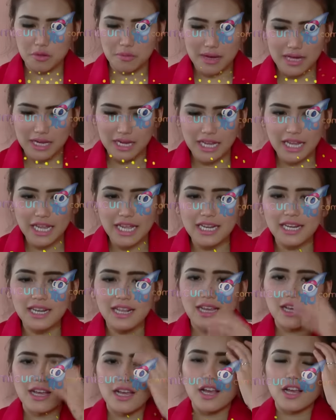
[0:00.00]
kemarin
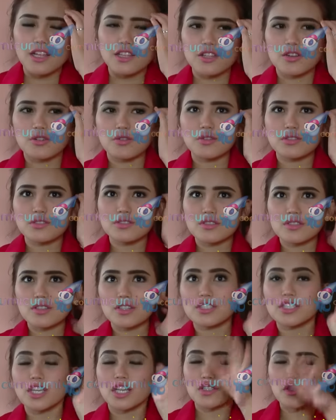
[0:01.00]
terus
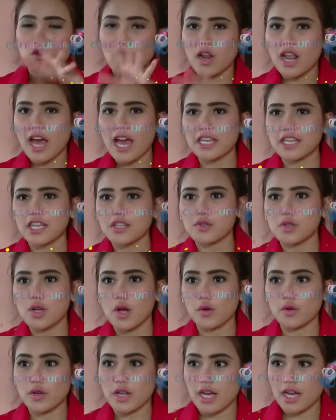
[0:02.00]
ngecek sekolahannya
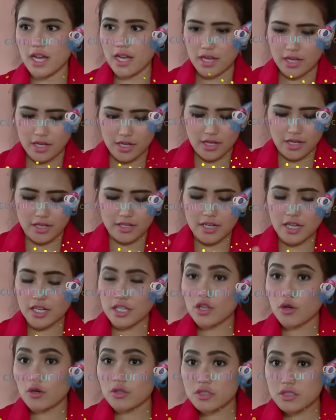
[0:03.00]
juga udah
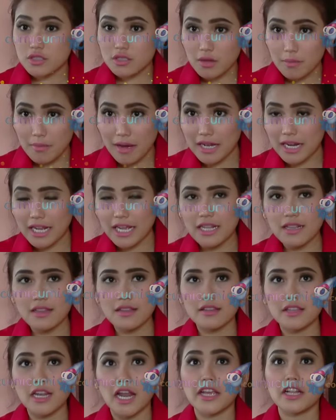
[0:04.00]
dari tahun kemarin
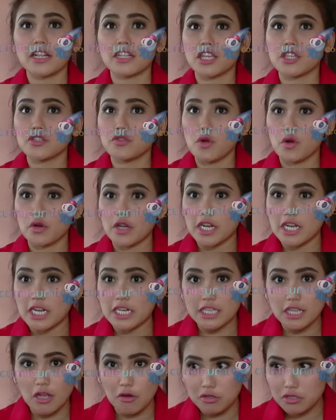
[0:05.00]
trialnya juga udah
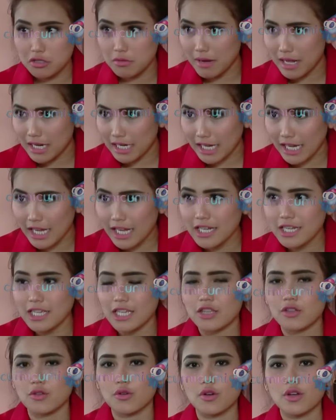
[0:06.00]
dari tahun kemarin
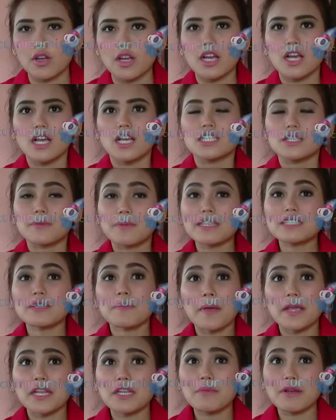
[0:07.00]
gitu sebenarnya
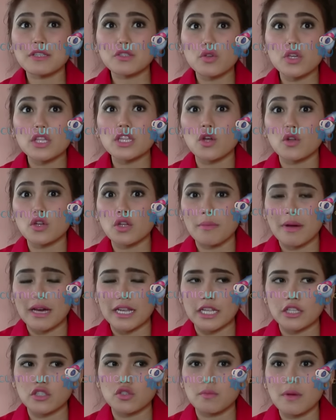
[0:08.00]
sih pengen dimasukin tahun
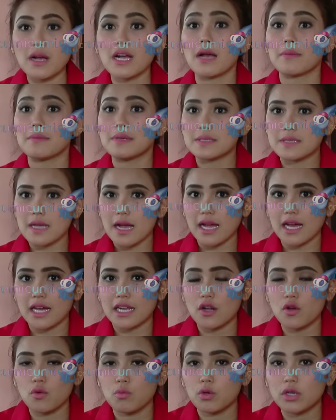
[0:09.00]
kemarin cuma nggak bisa
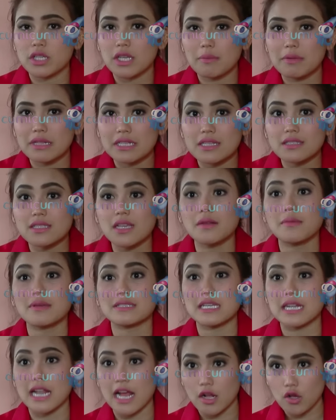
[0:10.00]
karena umurnya Bilkis kan
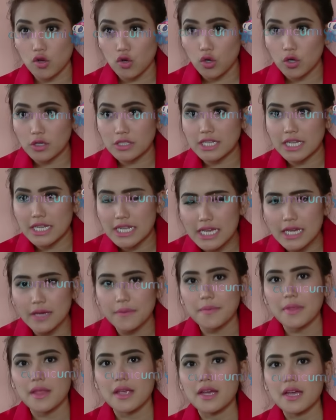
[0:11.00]
masih nanggung jadi
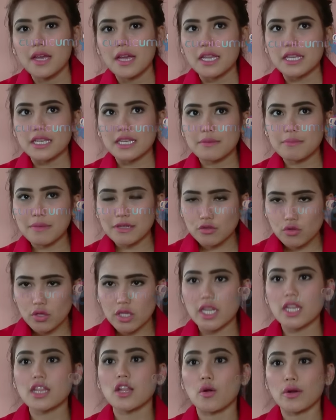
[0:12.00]

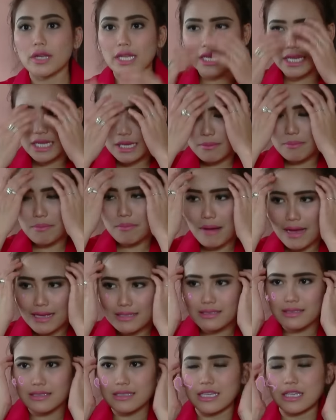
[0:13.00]
dimasukinnya tahun ini
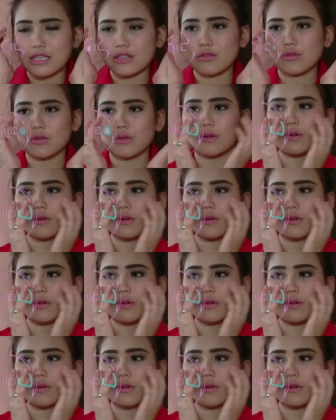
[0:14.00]
pas gitu